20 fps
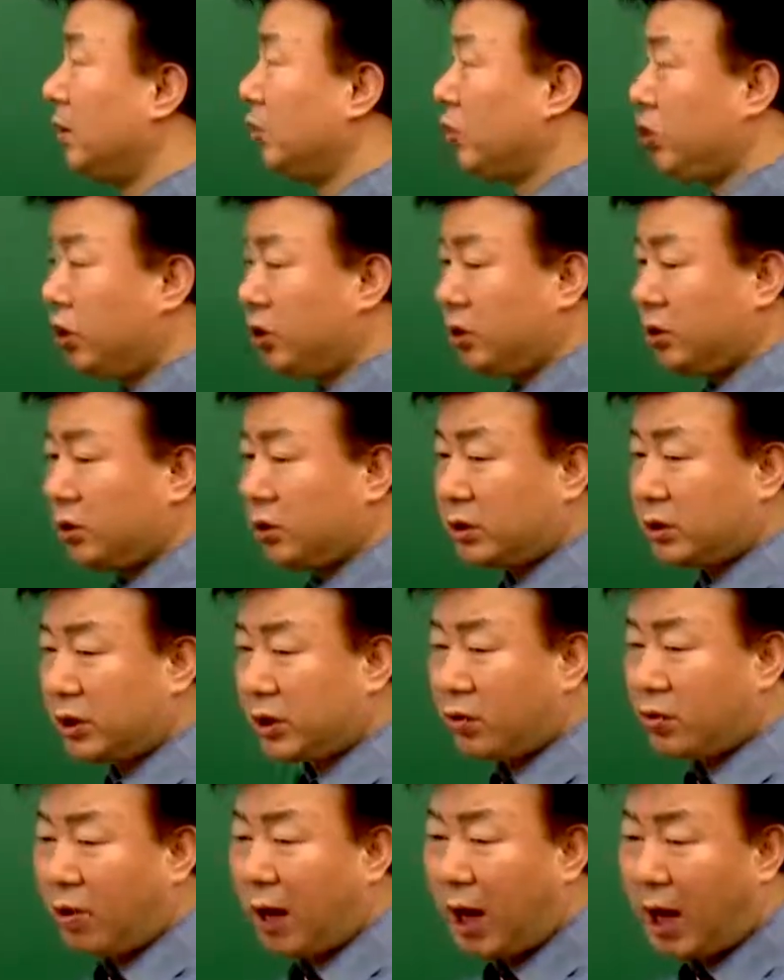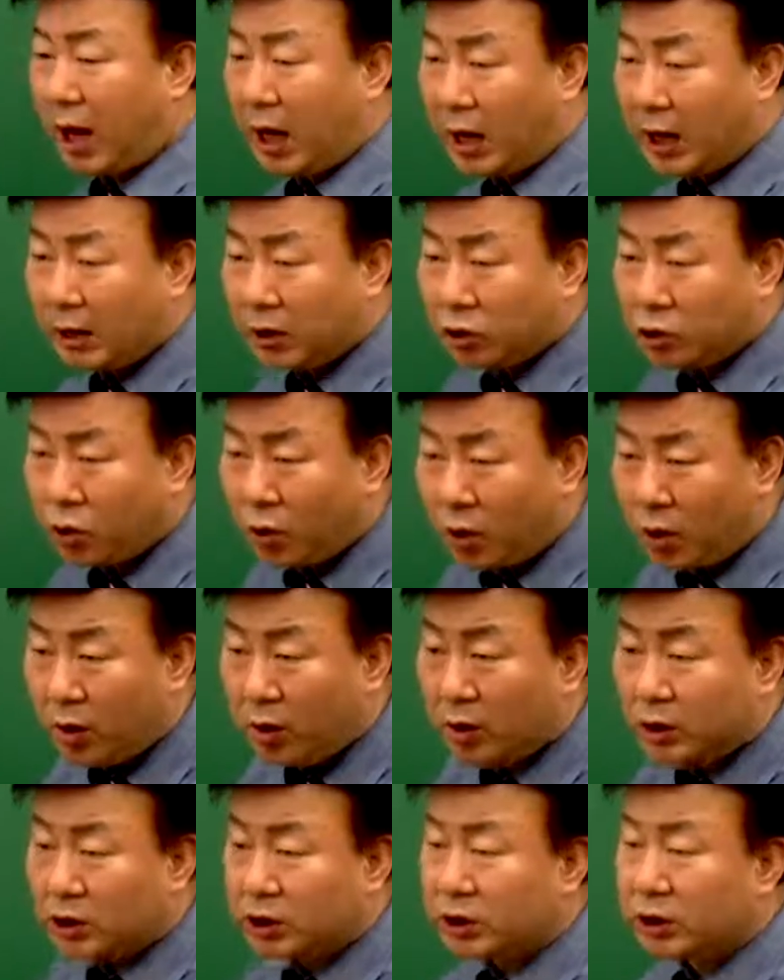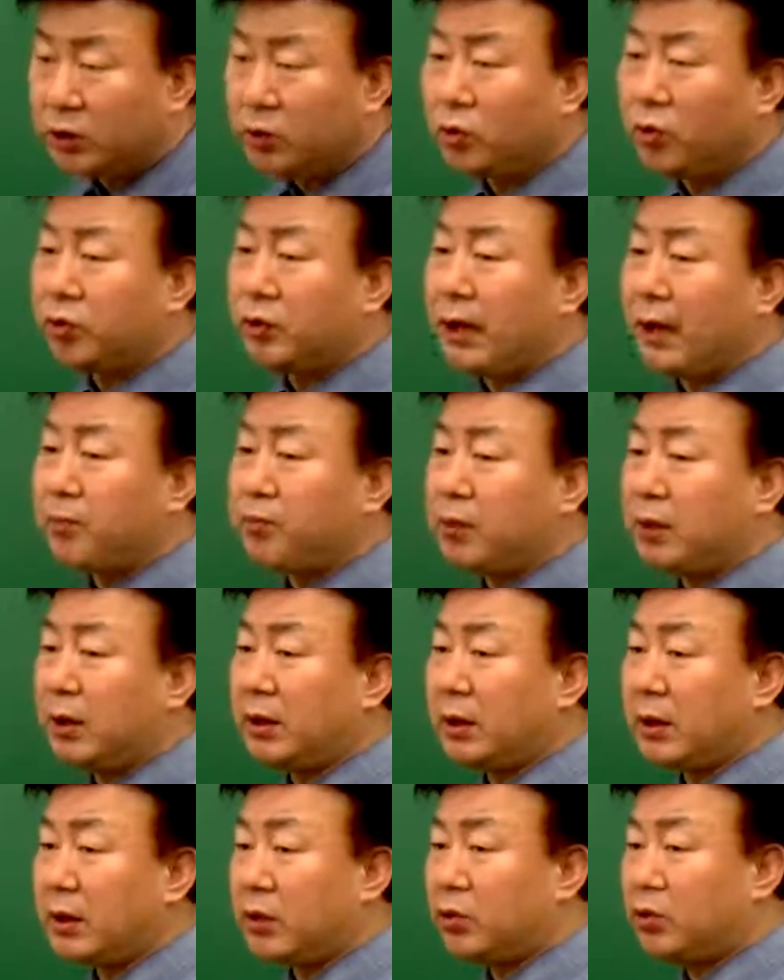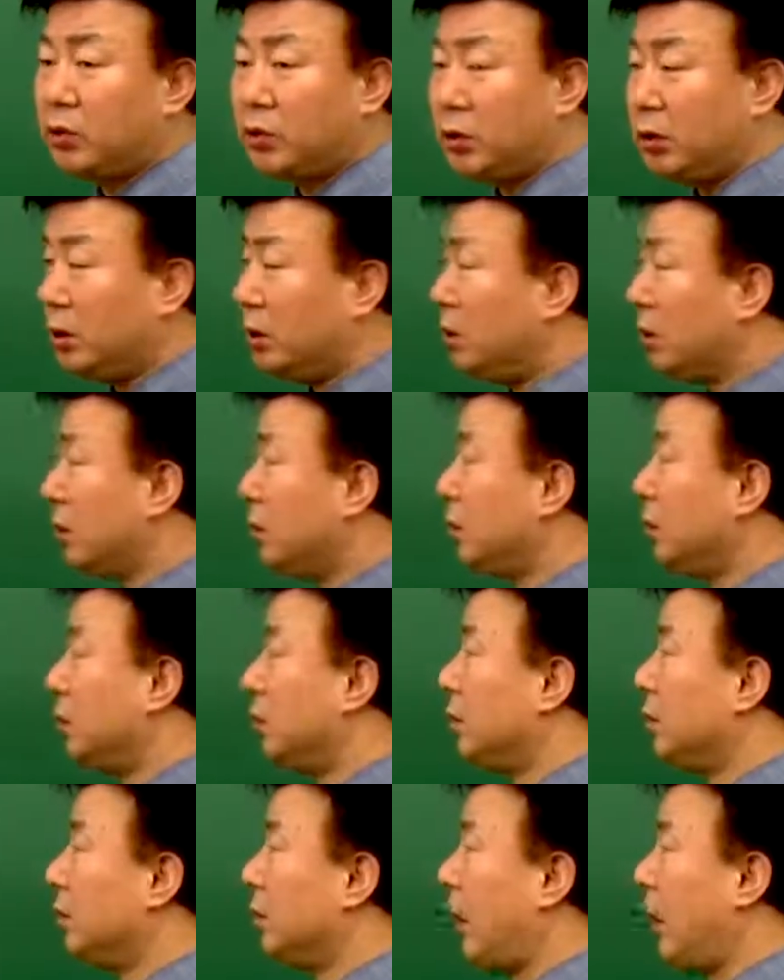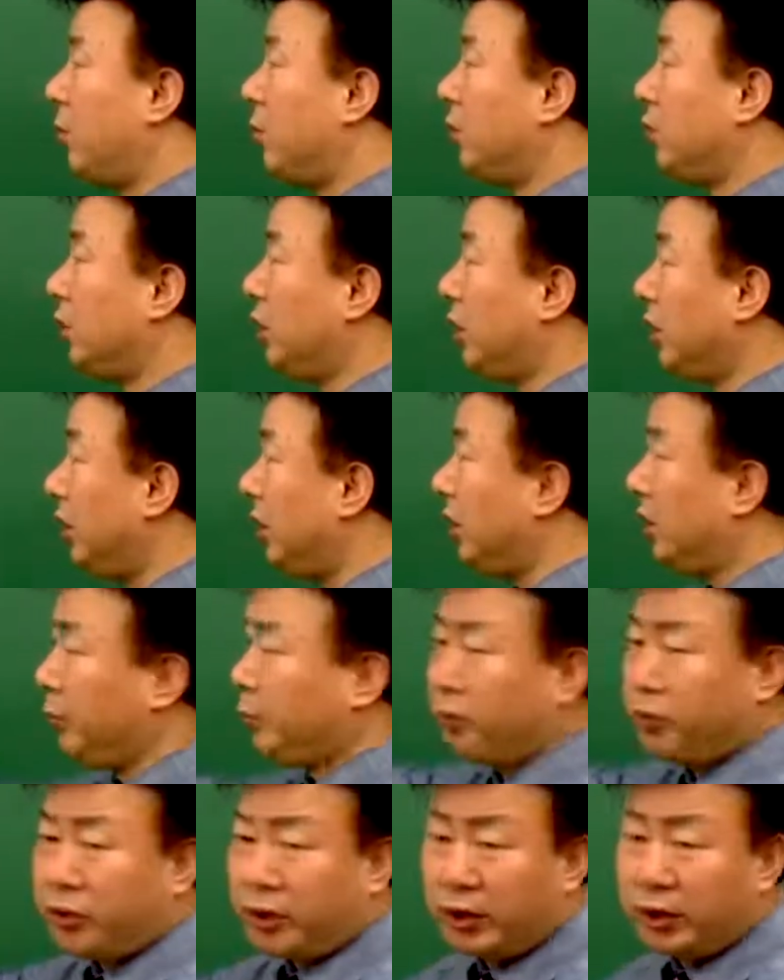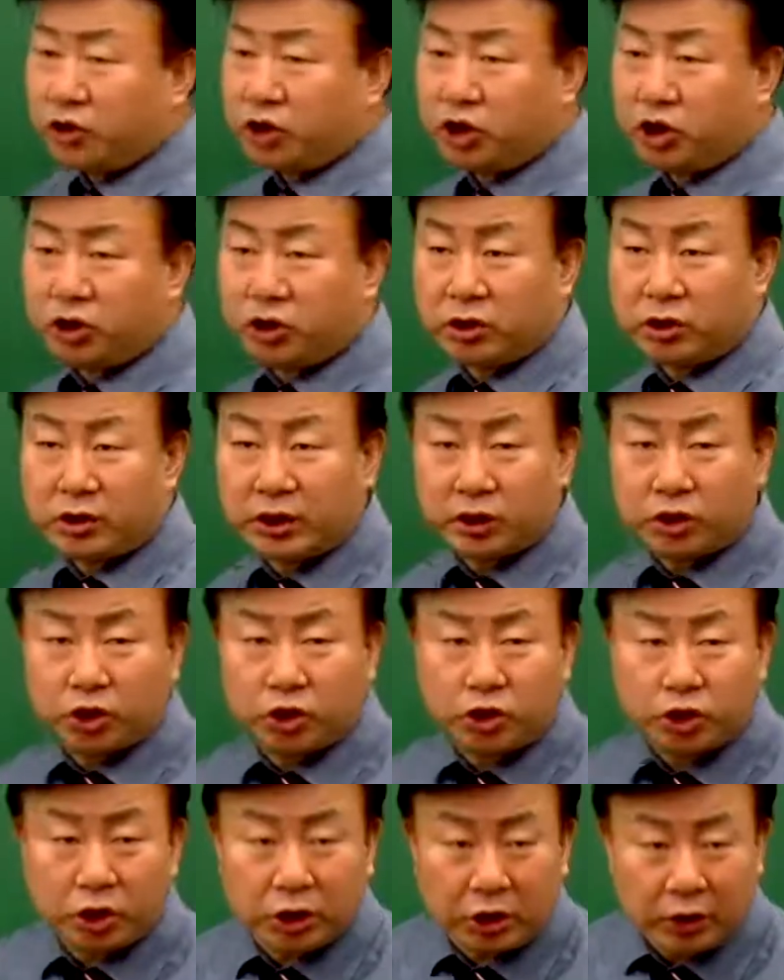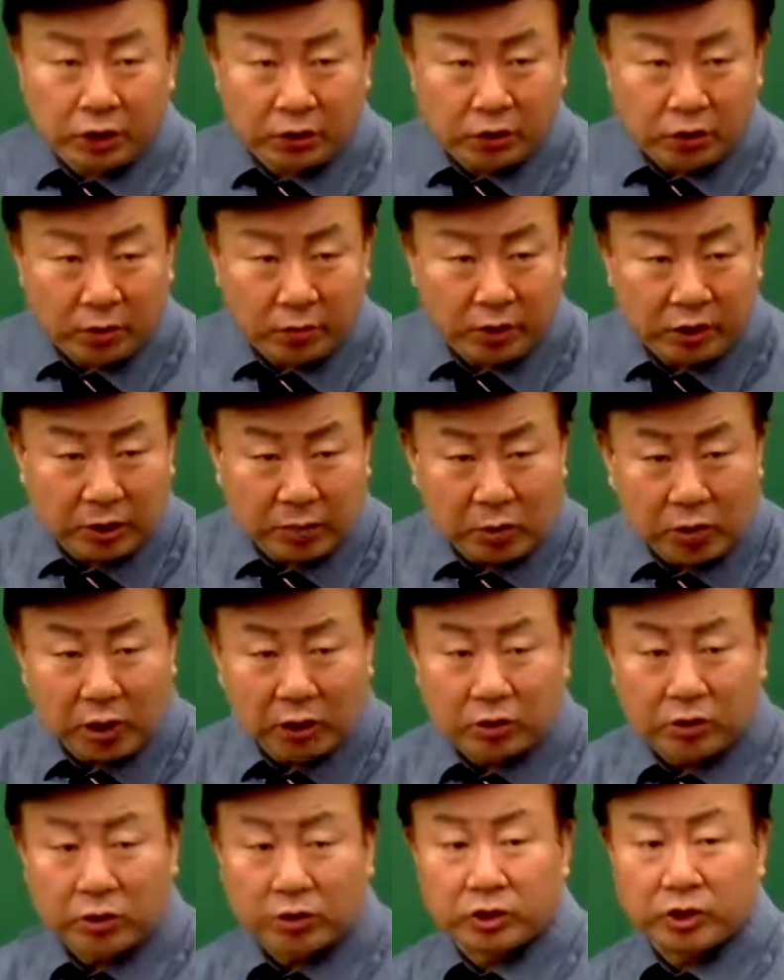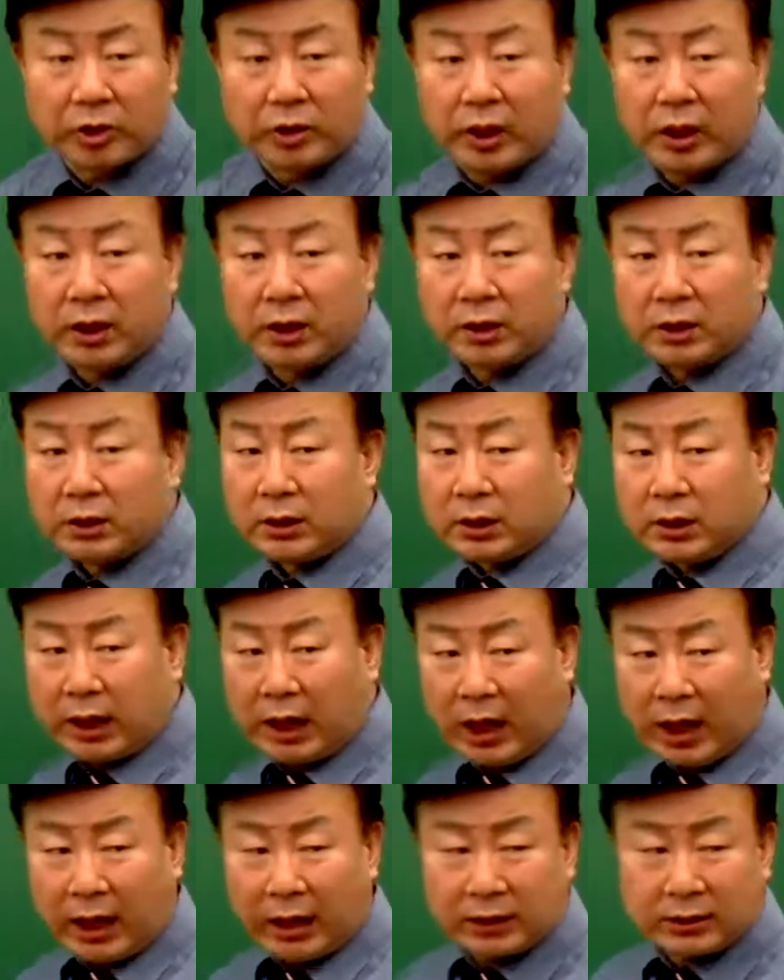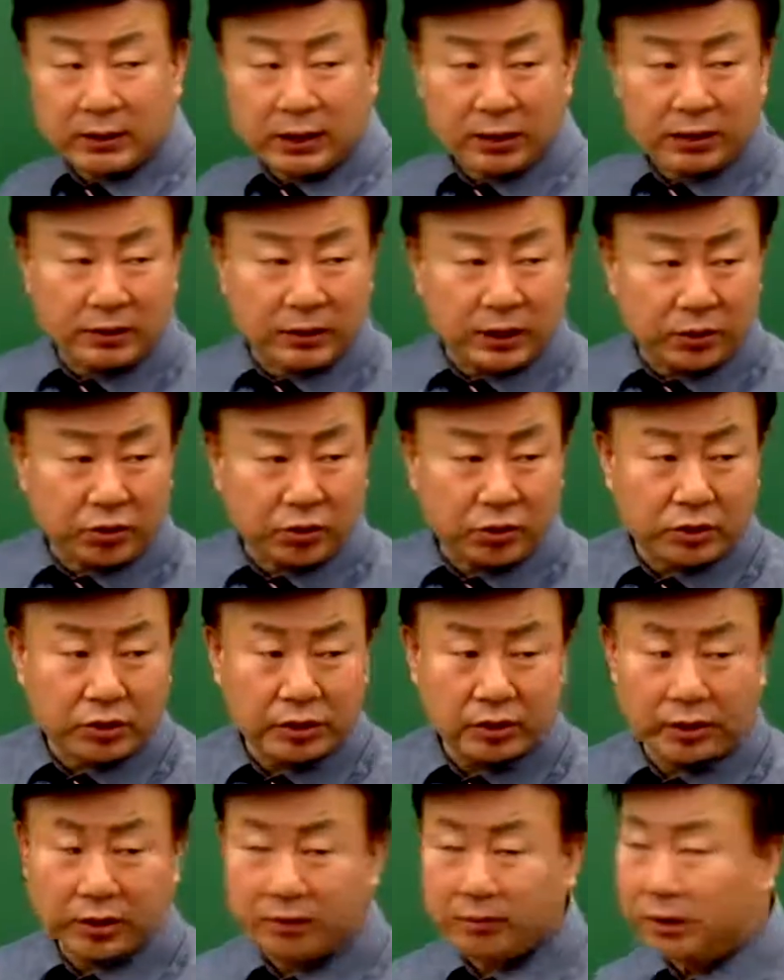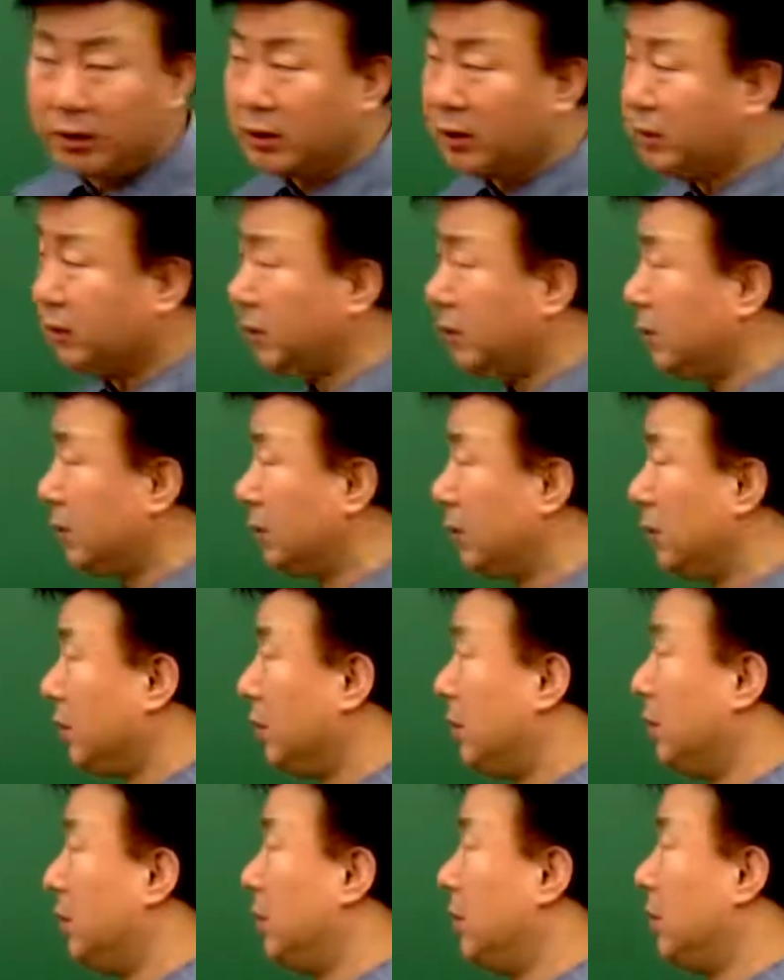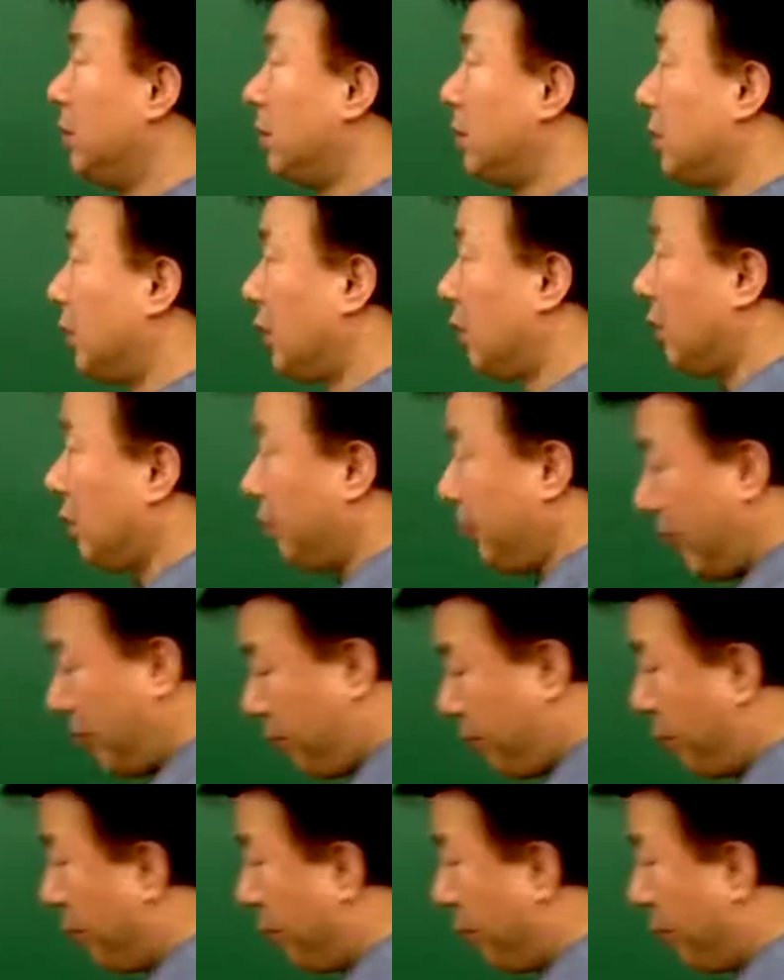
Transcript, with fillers: 취득세 과소 신고 납부가 돼갖고 나머지 2%된 취득세 추징이 들어오면서 뭐가 또 언제 와? 가산세 쫓아온단 말이에요. 그래서 여기는 몇